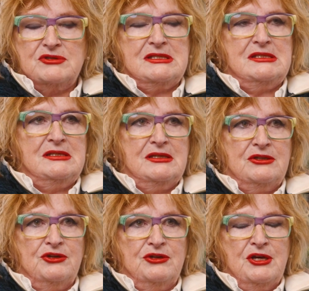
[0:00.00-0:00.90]
aussi,
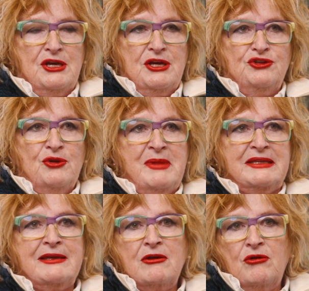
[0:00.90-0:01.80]
de, de,
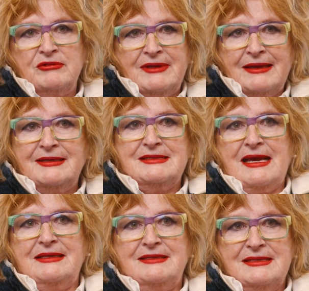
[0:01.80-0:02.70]
mettre en contact des
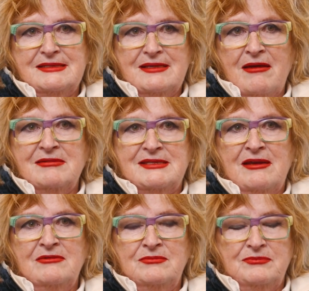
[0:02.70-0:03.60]
artistes
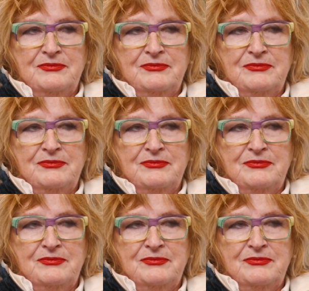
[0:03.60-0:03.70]
ensemble.